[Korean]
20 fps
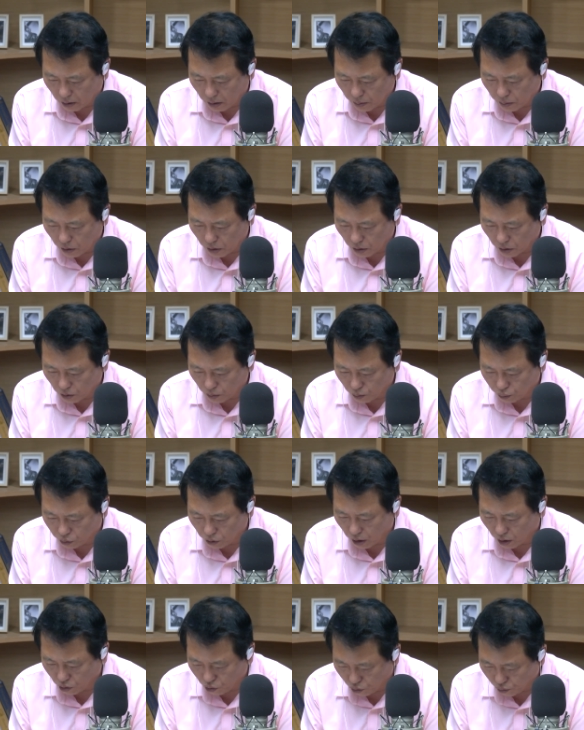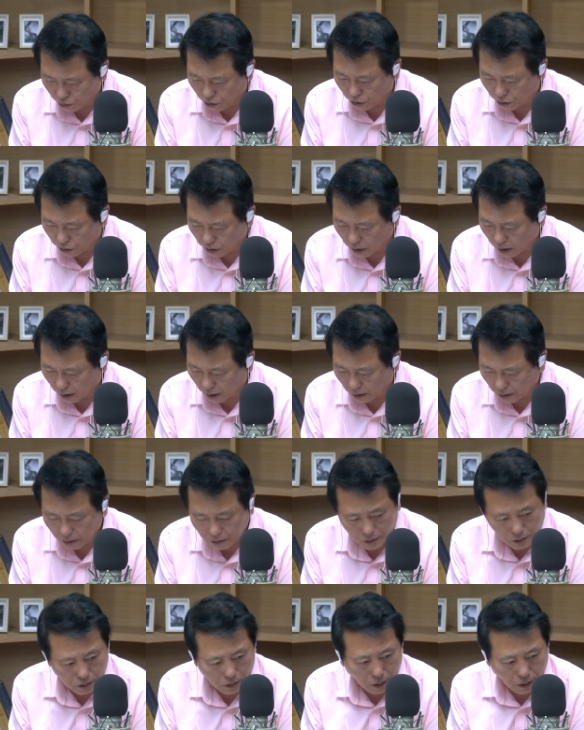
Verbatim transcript: 김정은 북한 국무위원장이 이제